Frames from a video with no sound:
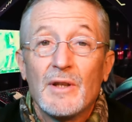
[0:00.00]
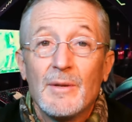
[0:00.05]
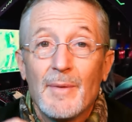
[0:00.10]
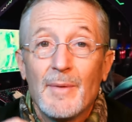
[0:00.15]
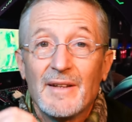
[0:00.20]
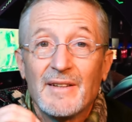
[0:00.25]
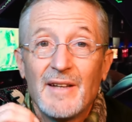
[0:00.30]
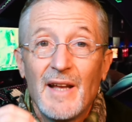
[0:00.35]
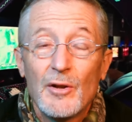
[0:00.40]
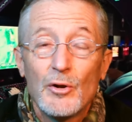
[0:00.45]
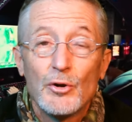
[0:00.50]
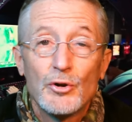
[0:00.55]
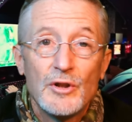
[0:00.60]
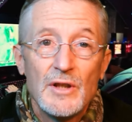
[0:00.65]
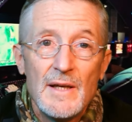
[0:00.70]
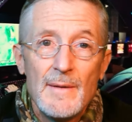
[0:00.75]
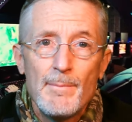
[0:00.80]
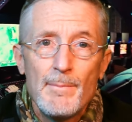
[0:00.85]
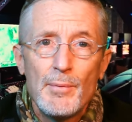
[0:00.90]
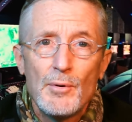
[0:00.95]
demasiado
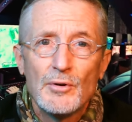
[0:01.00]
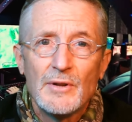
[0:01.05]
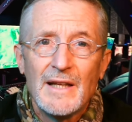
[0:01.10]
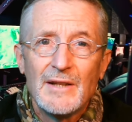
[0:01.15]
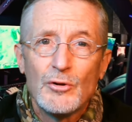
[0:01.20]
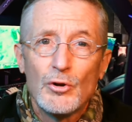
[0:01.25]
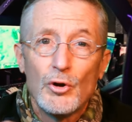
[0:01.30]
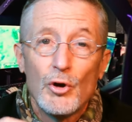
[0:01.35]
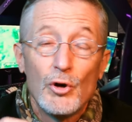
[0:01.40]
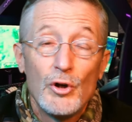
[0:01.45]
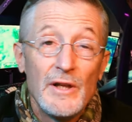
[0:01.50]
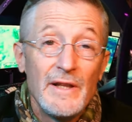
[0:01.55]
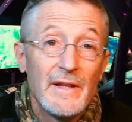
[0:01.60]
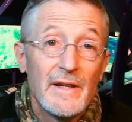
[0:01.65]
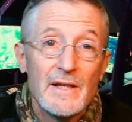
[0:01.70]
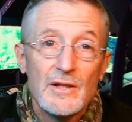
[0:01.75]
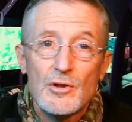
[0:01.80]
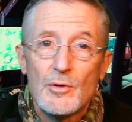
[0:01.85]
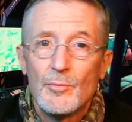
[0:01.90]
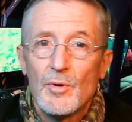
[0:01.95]
tiempo, tanto los
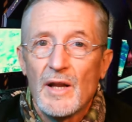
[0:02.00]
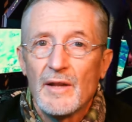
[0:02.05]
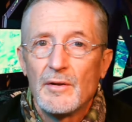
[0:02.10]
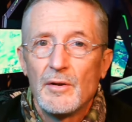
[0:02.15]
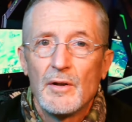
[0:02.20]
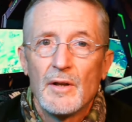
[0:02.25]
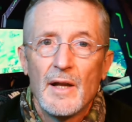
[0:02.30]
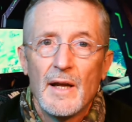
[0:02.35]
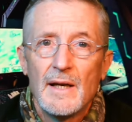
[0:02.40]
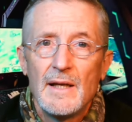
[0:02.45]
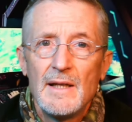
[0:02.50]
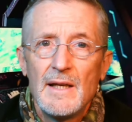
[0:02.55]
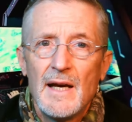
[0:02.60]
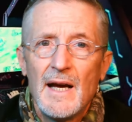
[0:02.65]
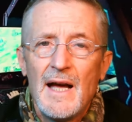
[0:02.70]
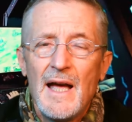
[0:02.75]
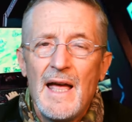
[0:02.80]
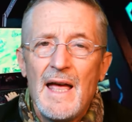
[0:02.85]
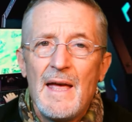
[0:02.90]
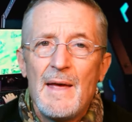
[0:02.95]
líderes como la
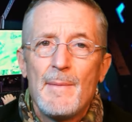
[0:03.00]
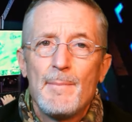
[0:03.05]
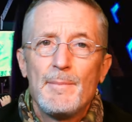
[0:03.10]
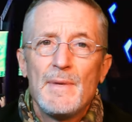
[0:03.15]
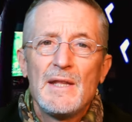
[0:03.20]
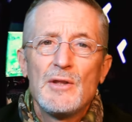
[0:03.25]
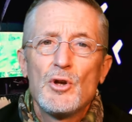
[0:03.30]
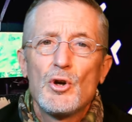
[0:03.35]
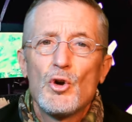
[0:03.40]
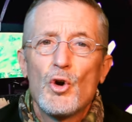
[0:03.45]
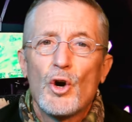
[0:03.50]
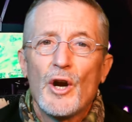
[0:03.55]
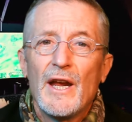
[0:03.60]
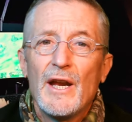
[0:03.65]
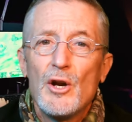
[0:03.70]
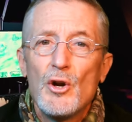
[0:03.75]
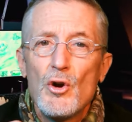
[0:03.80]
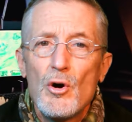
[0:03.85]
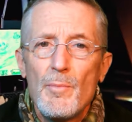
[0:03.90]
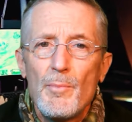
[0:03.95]
ciudadanía, viendo lo que
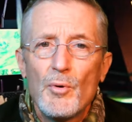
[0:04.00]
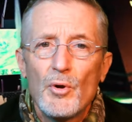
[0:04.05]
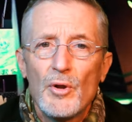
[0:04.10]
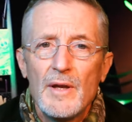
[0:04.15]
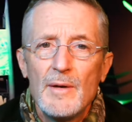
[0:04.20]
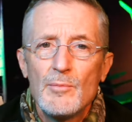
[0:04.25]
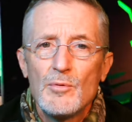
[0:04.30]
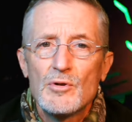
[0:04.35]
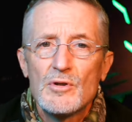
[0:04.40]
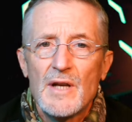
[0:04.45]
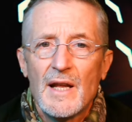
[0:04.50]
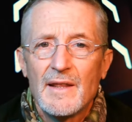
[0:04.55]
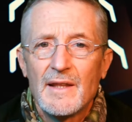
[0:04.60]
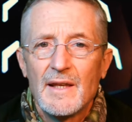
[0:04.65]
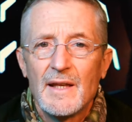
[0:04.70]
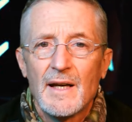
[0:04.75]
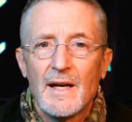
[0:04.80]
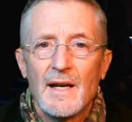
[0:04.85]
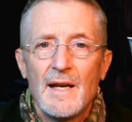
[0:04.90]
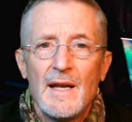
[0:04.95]
no podemos
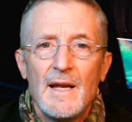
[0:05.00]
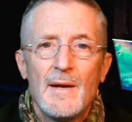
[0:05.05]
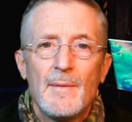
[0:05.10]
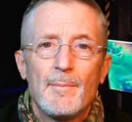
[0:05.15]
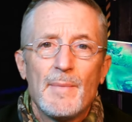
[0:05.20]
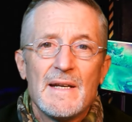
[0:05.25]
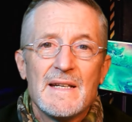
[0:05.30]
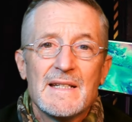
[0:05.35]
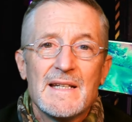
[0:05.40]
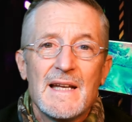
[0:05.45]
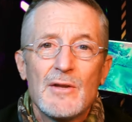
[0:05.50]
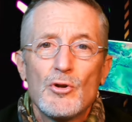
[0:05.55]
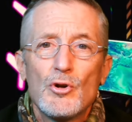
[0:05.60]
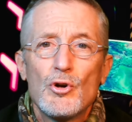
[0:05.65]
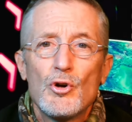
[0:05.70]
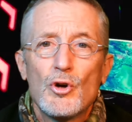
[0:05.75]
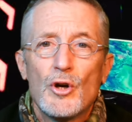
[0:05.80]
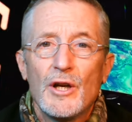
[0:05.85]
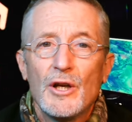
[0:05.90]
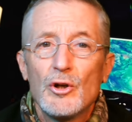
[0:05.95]
hacer, pensando
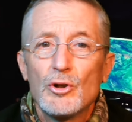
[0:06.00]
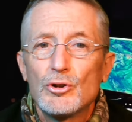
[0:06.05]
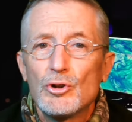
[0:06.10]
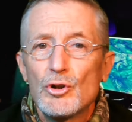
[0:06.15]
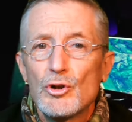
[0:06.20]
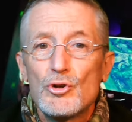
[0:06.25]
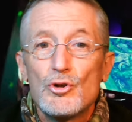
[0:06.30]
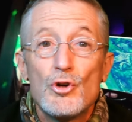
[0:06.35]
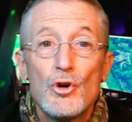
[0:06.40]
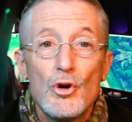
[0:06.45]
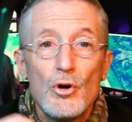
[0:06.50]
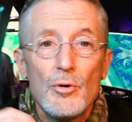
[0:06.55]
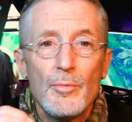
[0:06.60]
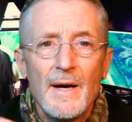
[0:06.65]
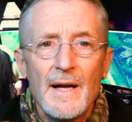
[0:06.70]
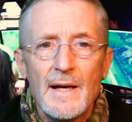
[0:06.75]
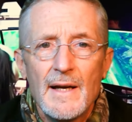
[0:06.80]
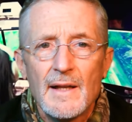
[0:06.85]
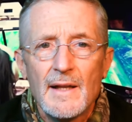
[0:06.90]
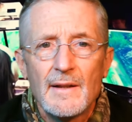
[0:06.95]
lo que otros no
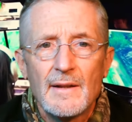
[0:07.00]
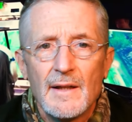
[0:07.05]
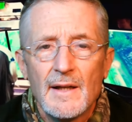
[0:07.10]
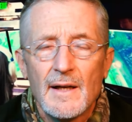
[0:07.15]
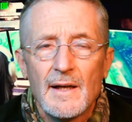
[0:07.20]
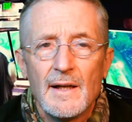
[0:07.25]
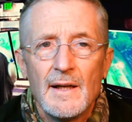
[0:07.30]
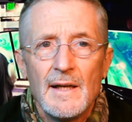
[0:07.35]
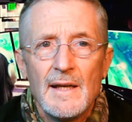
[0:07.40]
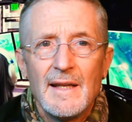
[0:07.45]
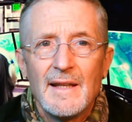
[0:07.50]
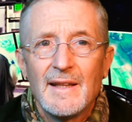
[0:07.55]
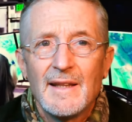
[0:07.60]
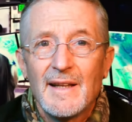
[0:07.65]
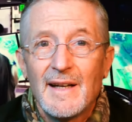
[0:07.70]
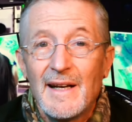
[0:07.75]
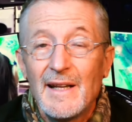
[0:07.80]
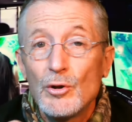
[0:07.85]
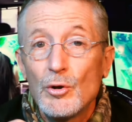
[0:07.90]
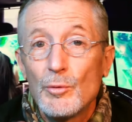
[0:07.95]
van a hacer,
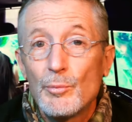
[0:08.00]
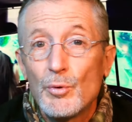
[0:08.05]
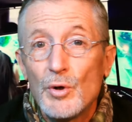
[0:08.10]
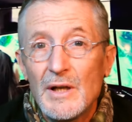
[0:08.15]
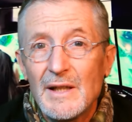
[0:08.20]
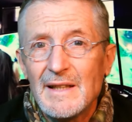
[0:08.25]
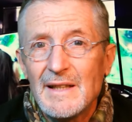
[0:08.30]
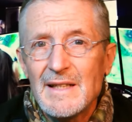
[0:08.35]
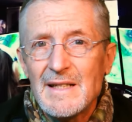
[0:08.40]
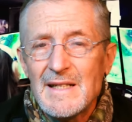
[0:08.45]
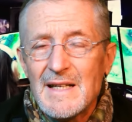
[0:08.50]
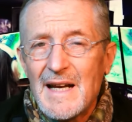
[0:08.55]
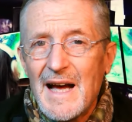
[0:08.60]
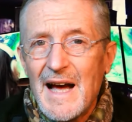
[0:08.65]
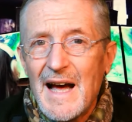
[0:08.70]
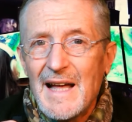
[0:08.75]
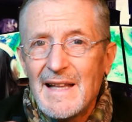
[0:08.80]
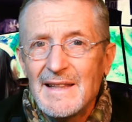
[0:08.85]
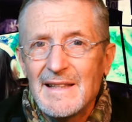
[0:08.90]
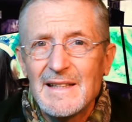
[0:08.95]
cerrando puertas
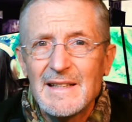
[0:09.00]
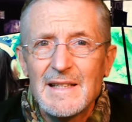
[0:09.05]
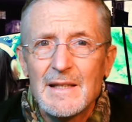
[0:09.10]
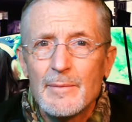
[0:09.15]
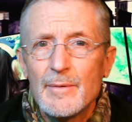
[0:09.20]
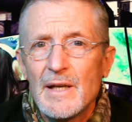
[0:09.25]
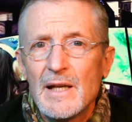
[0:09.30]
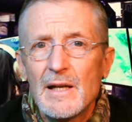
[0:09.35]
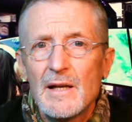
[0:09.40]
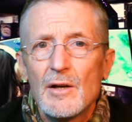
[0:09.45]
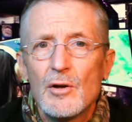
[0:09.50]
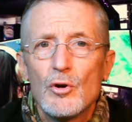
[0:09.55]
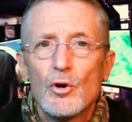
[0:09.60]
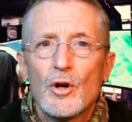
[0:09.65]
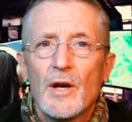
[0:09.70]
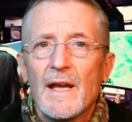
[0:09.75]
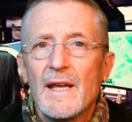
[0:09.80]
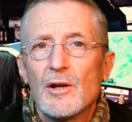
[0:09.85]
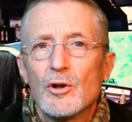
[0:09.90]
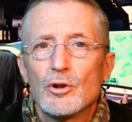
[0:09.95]
antes de ver lo
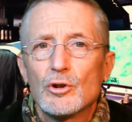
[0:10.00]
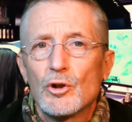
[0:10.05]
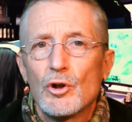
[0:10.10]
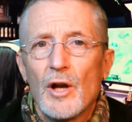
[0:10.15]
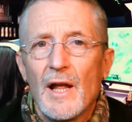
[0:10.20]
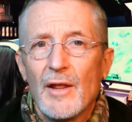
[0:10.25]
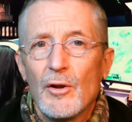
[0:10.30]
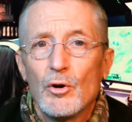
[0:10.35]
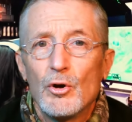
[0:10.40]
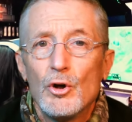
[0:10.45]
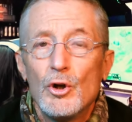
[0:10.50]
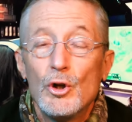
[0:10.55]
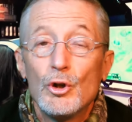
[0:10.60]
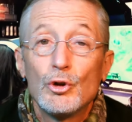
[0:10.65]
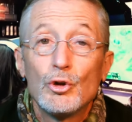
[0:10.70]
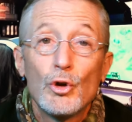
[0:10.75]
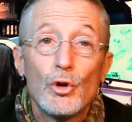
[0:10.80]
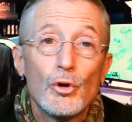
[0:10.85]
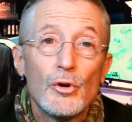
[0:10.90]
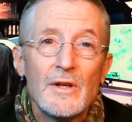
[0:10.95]
que hay al otro lado.
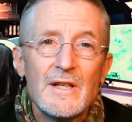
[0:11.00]
Todo